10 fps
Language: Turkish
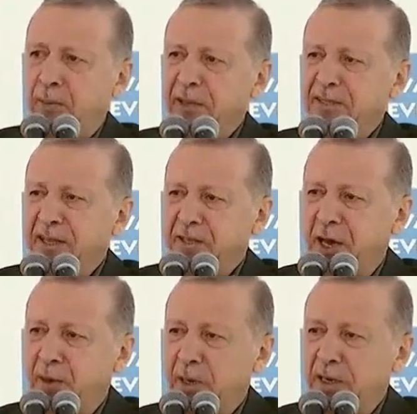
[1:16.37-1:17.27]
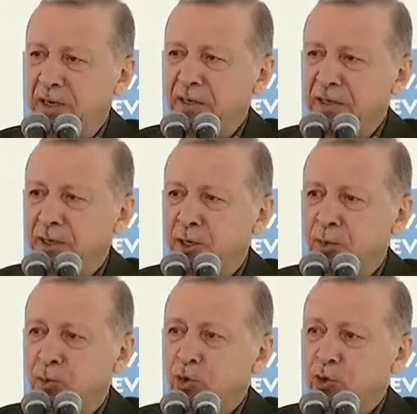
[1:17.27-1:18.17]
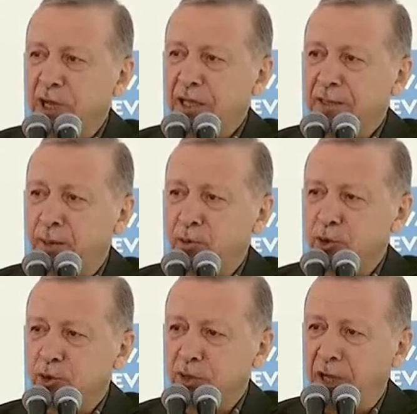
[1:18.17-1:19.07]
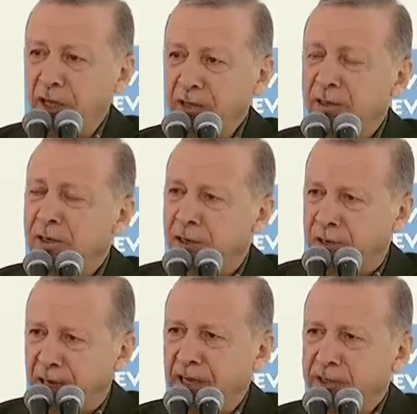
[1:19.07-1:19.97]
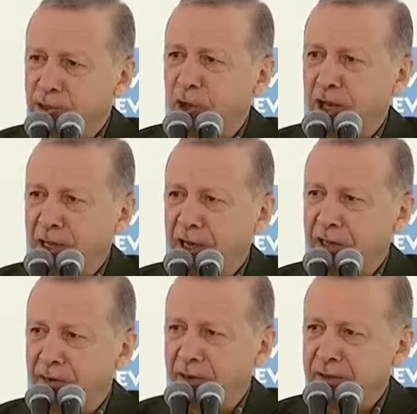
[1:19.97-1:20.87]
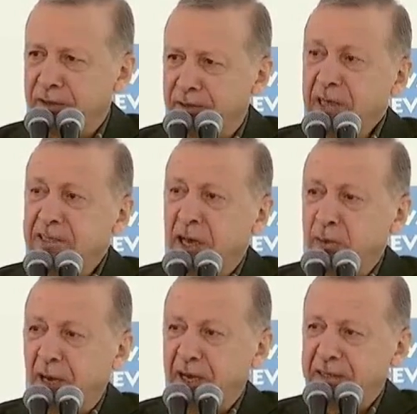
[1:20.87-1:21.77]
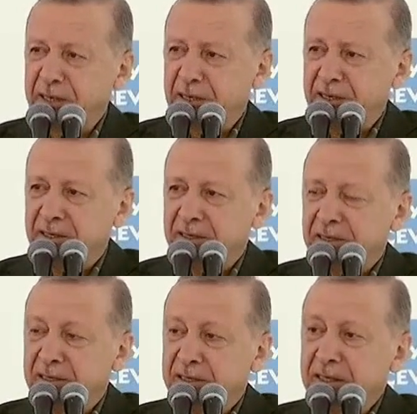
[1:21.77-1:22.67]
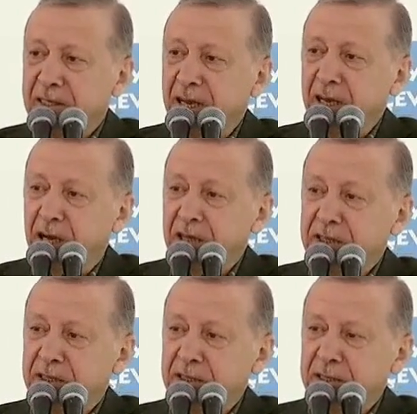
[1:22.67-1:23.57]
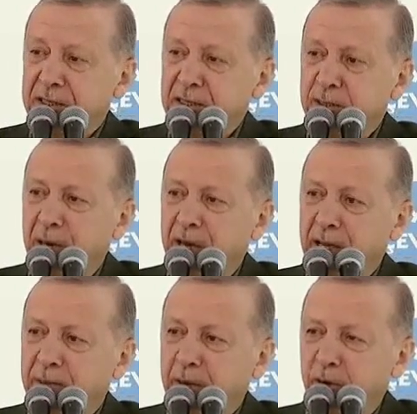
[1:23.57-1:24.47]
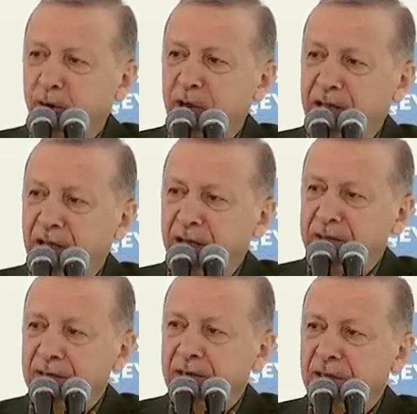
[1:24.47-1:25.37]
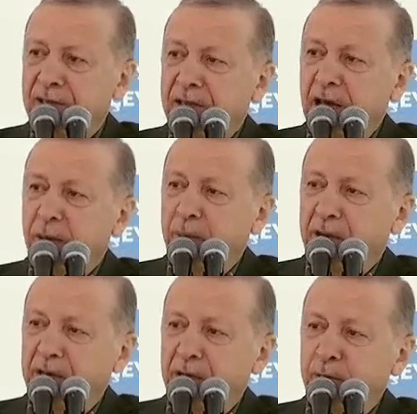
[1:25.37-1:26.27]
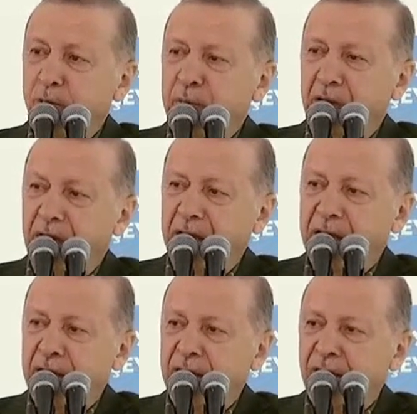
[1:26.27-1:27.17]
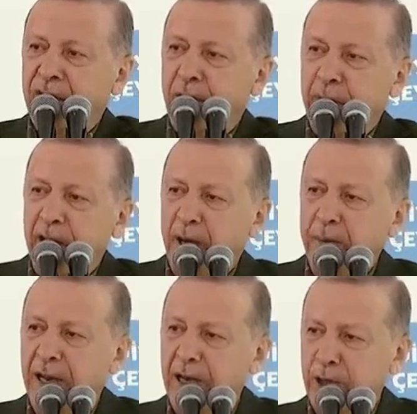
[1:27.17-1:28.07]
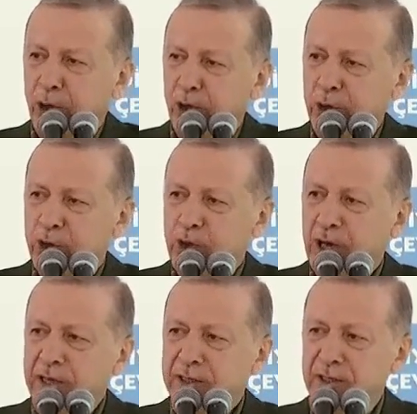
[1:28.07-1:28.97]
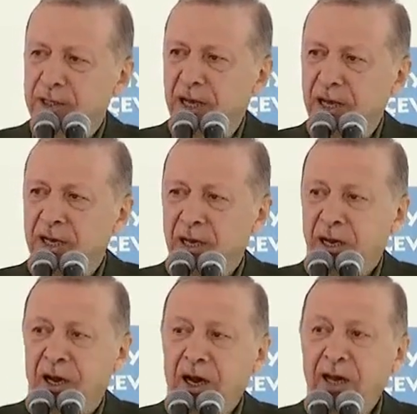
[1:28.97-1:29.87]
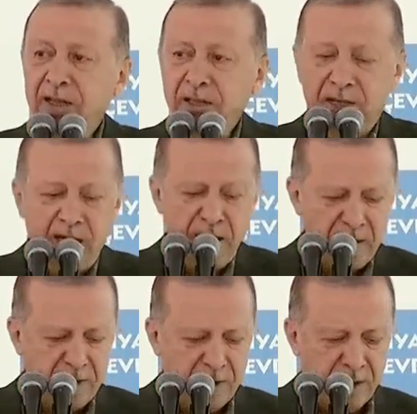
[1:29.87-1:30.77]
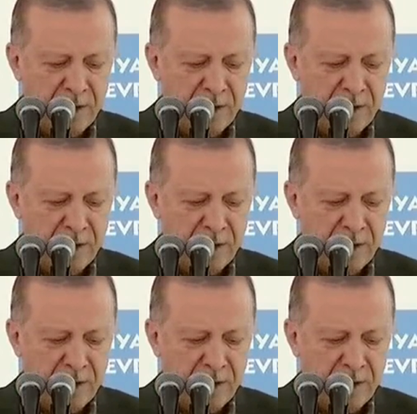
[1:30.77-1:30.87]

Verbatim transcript: elbette Diyarbakır'ın bu güzel tablosundan rahatsız olanlar da var. Tek sermayesi sizlerin acısını istismar etmek olanlar Diyarbakır'ın bu birlik ve beraberlik görüntüsü karşısında adeta